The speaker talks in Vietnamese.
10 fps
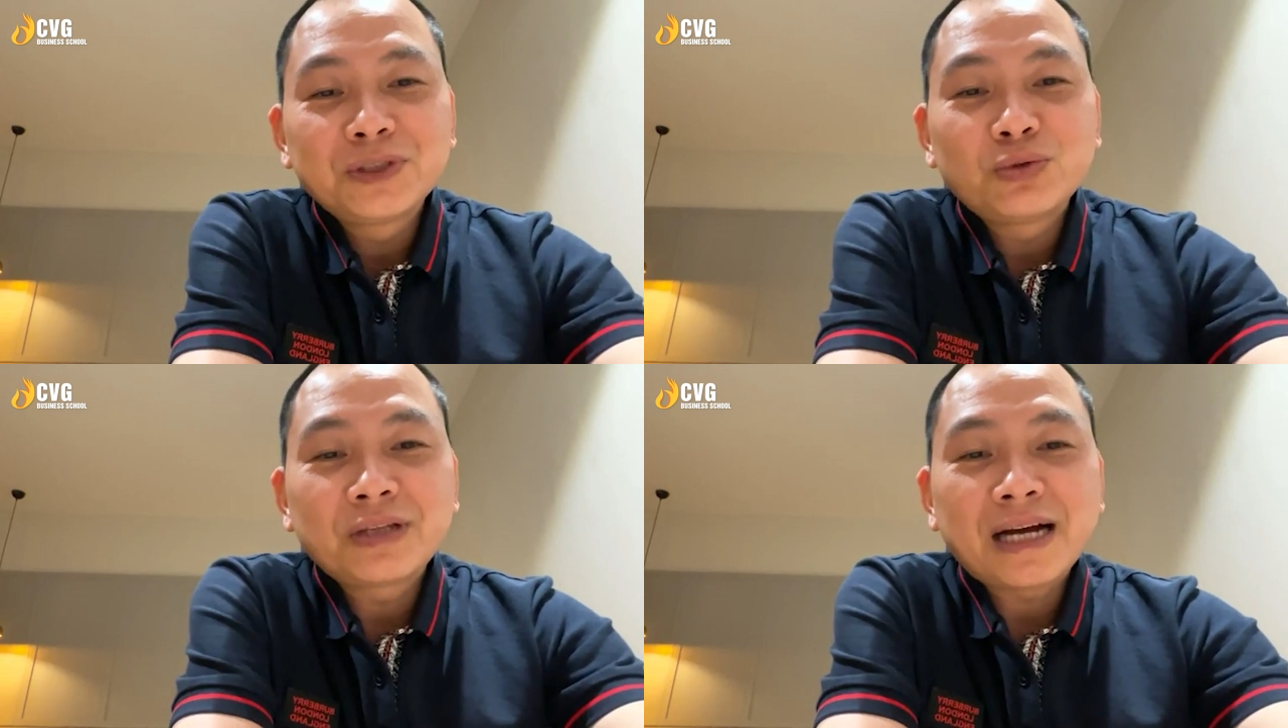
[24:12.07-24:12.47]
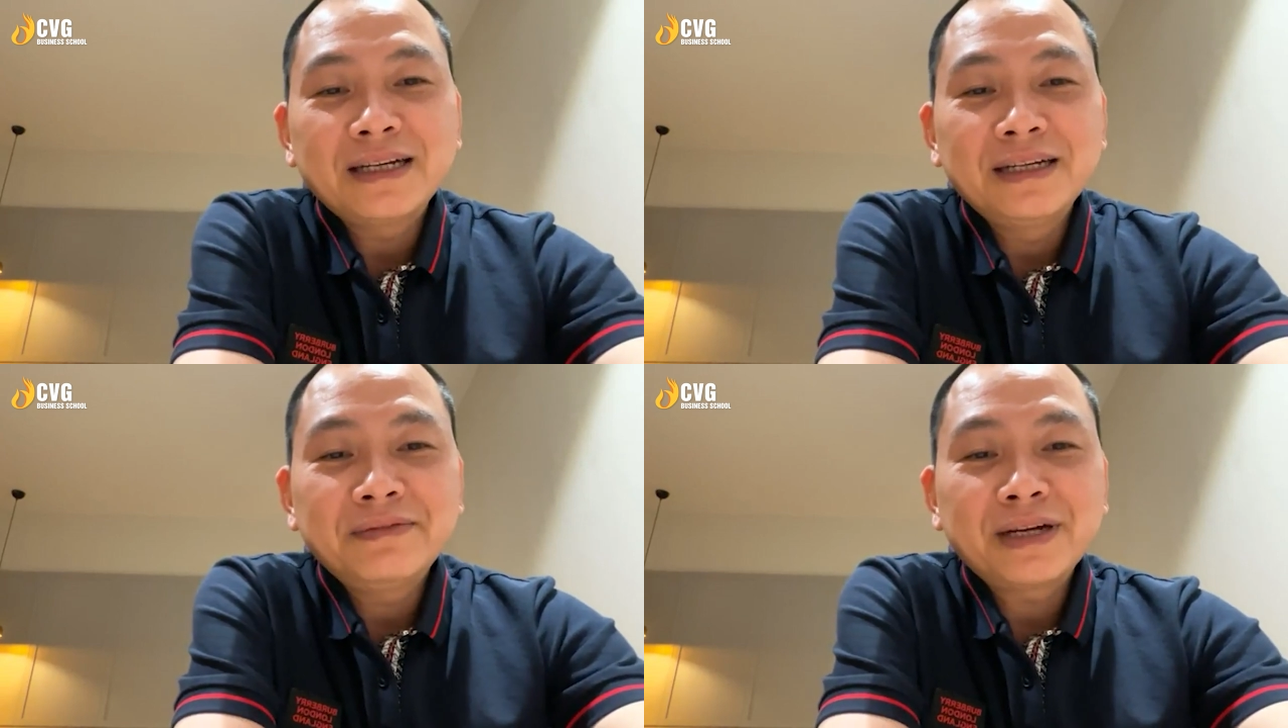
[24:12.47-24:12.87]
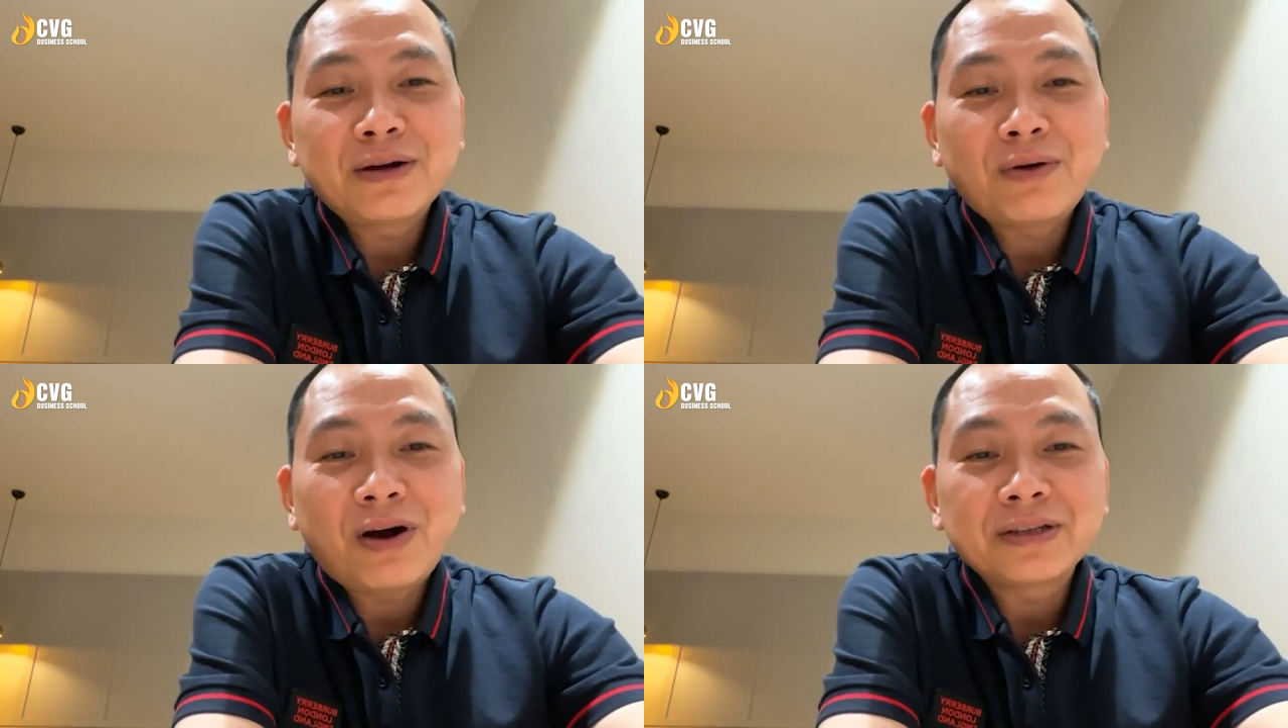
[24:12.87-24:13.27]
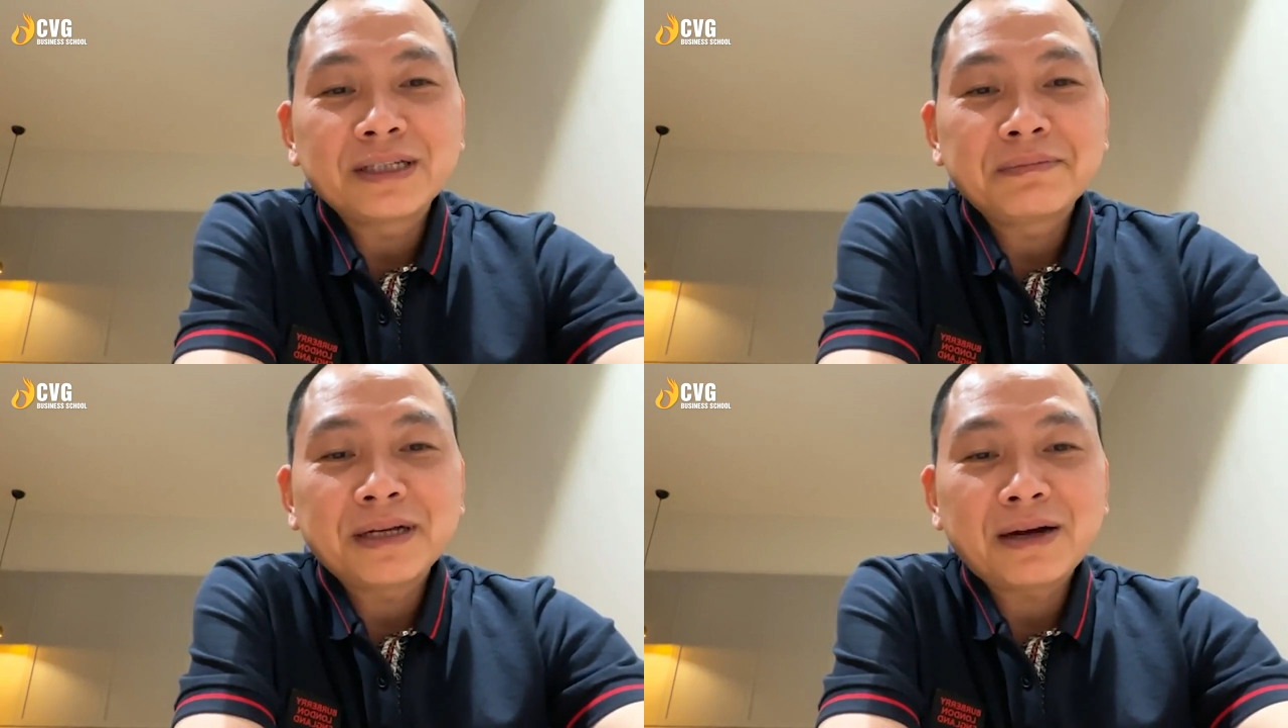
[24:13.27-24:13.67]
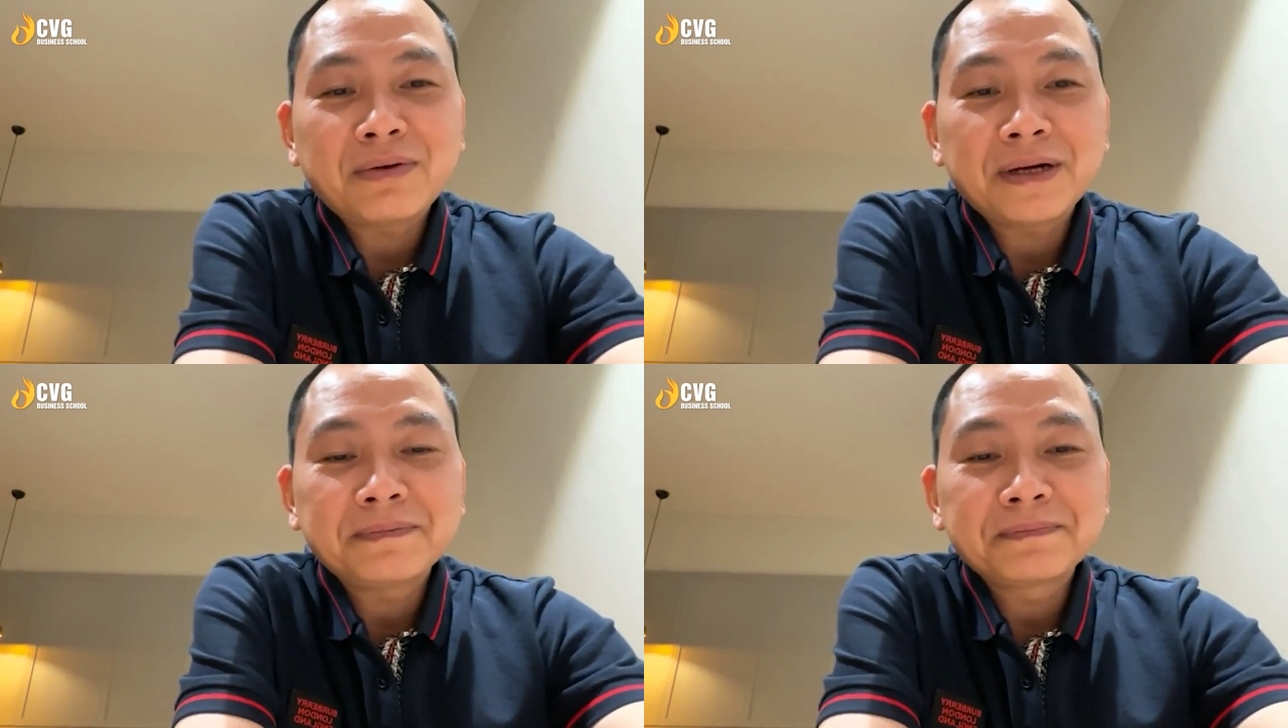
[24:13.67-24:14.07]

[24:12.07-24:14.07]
chúng ta đến với câu hỏi tiếp theo ạ.